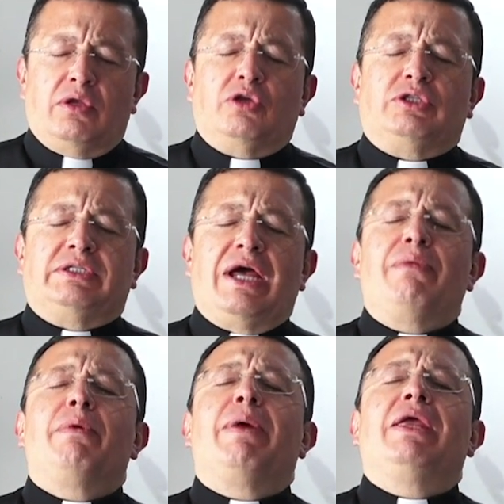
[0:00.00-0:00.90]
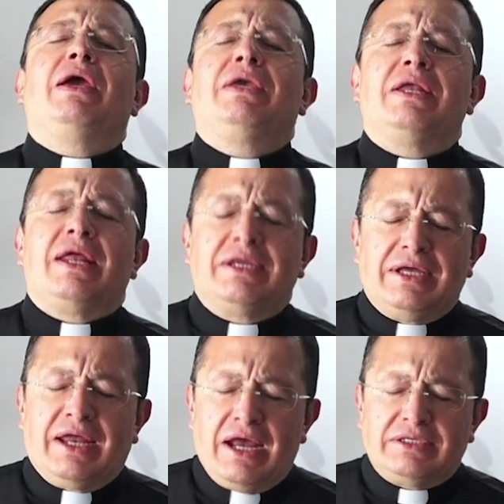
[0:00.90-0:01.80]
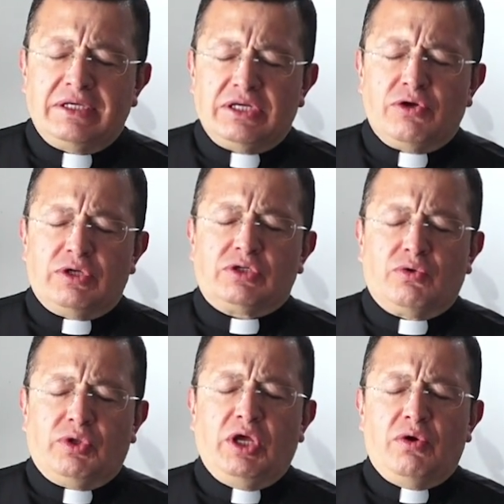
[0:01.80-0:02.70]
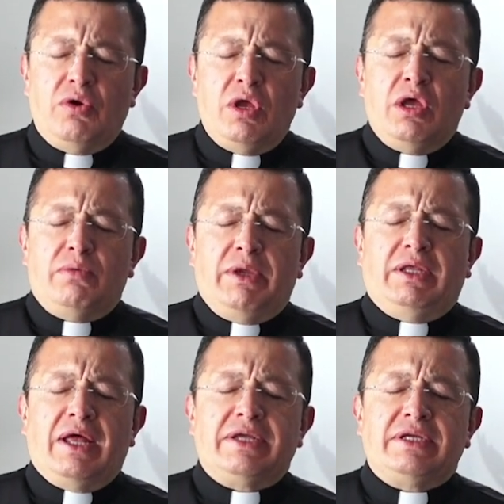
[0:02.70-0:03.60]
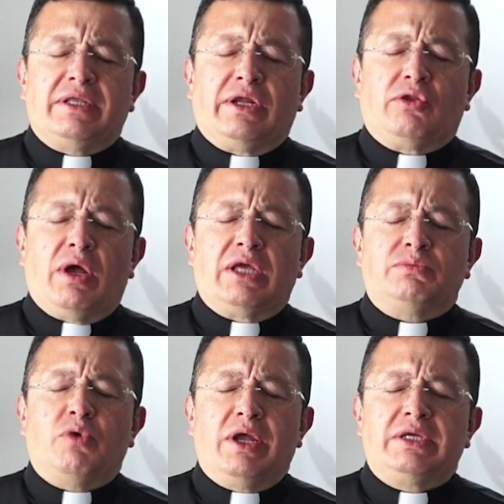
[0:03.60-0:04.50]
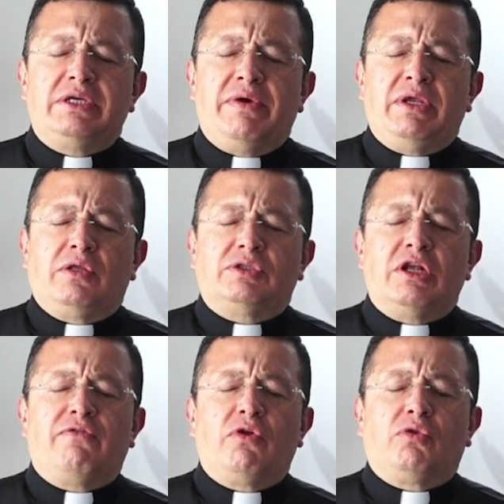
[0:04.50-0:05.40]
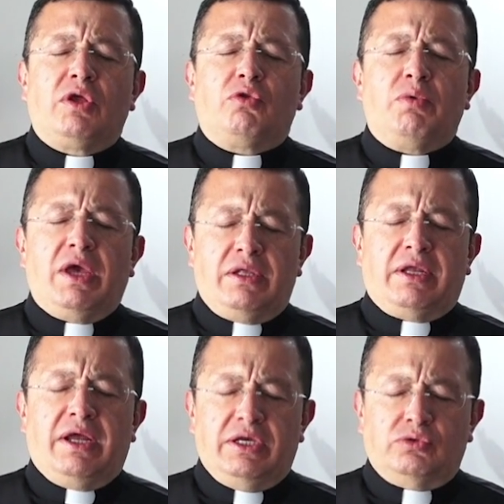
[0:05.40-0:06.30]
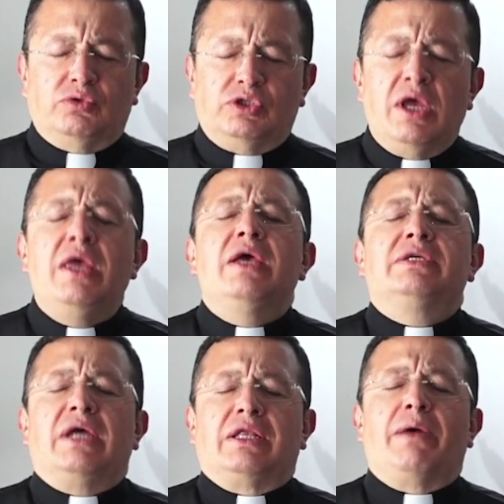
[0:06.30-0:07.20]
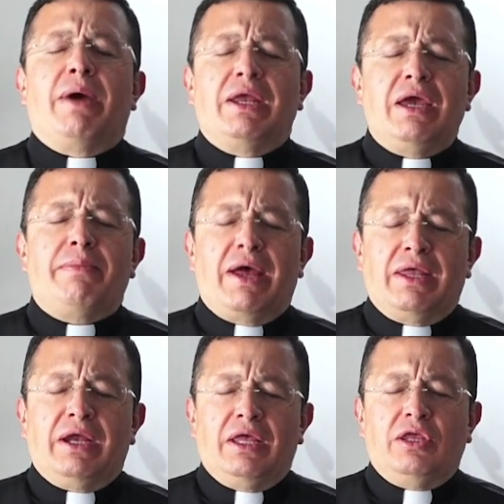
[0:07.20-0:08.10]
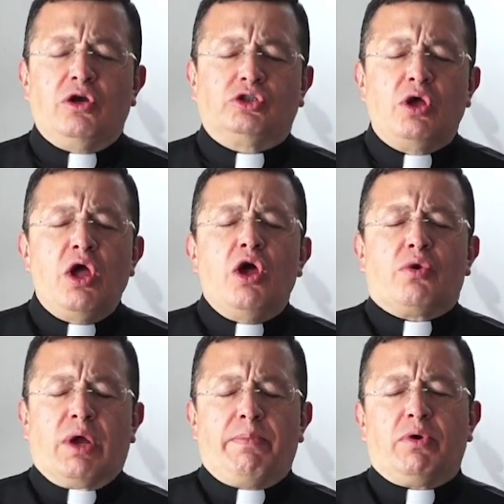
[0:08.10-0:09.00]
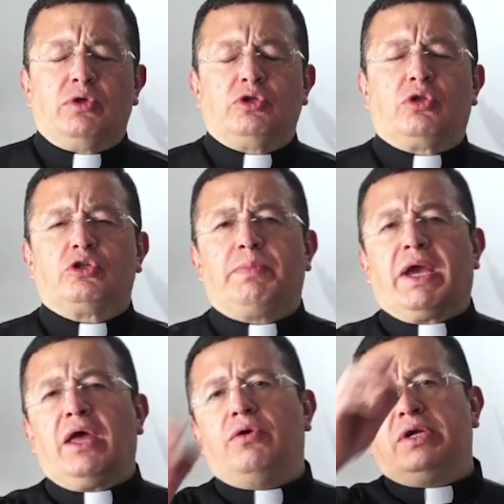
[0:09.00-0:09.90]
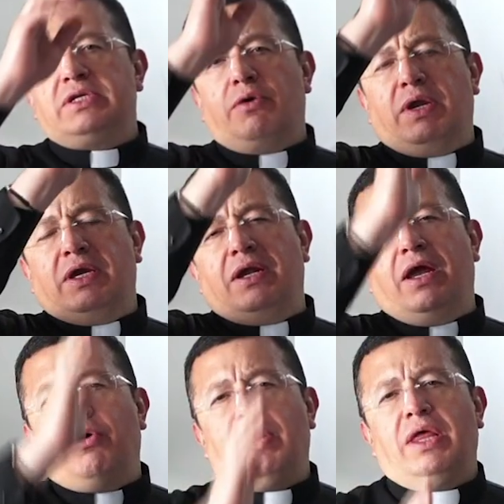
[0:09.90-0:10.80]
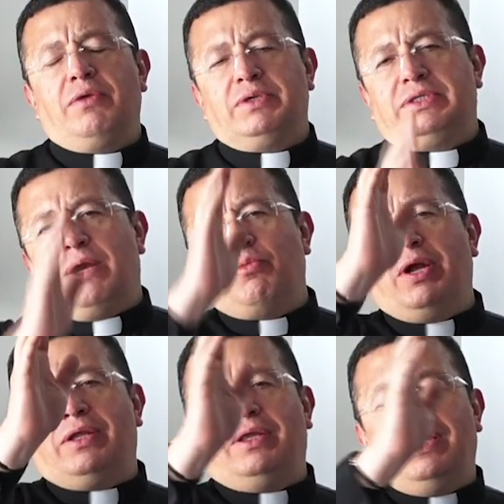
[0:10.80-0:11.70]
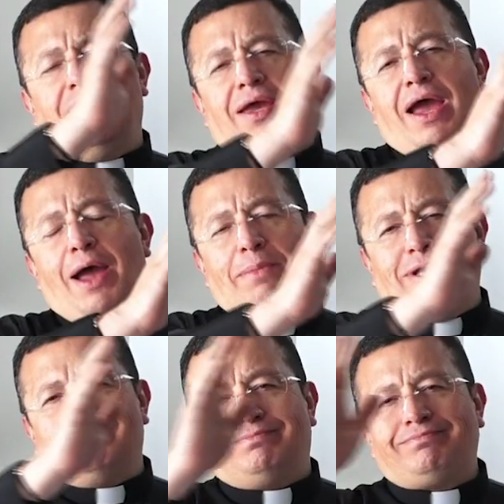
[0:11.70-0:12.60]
Dios te salve María, llena eres de gracia, el Señor es contigo, bendita entre todas las mujeres y bendito es el fruto de tu vientre Jesús. Santa María, Madre de Dios, ruega por nosotros pecadores, ahora y en la hora de nuestra muerte. Amén.